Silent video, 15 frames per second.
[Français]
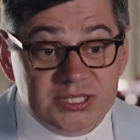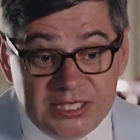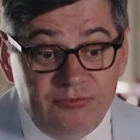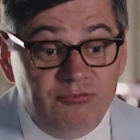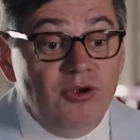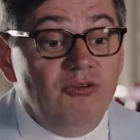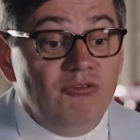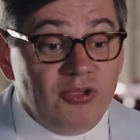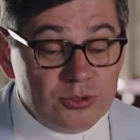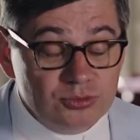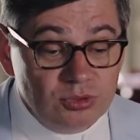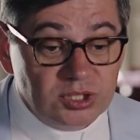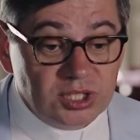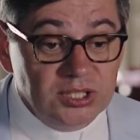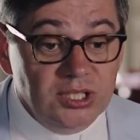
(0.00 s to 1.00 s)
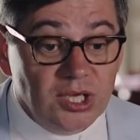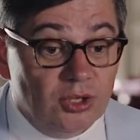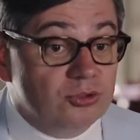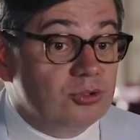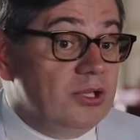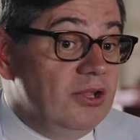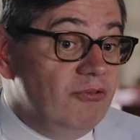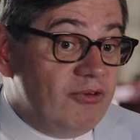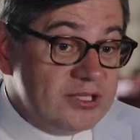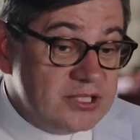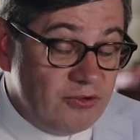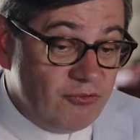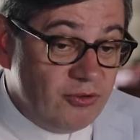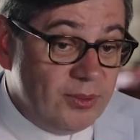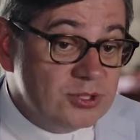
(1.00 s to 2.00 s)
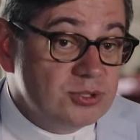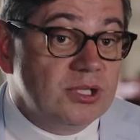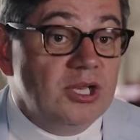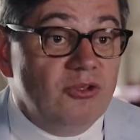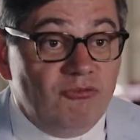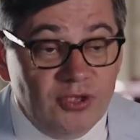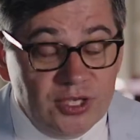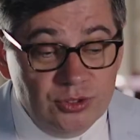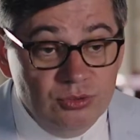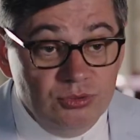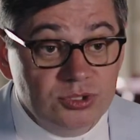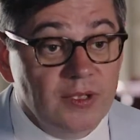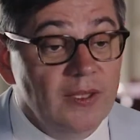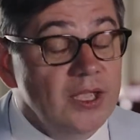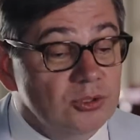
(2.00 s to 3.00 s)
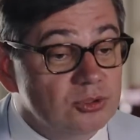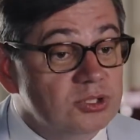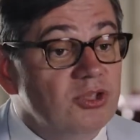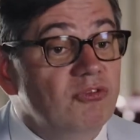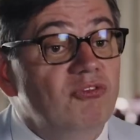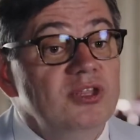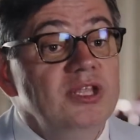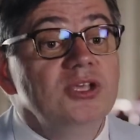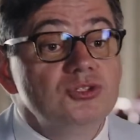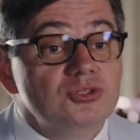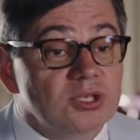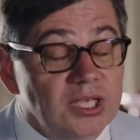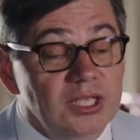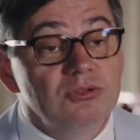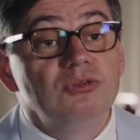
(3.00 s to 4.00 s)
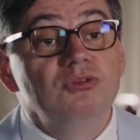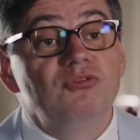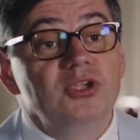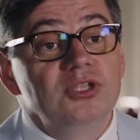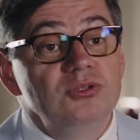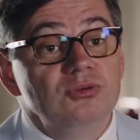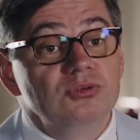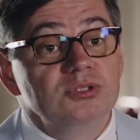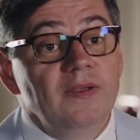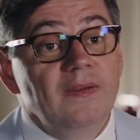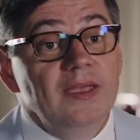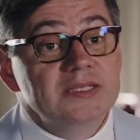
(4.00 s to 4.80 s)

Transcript: s'ils veulent faire du tri entre les vraies informations et les fake news, de définir ce qu'est une fake news.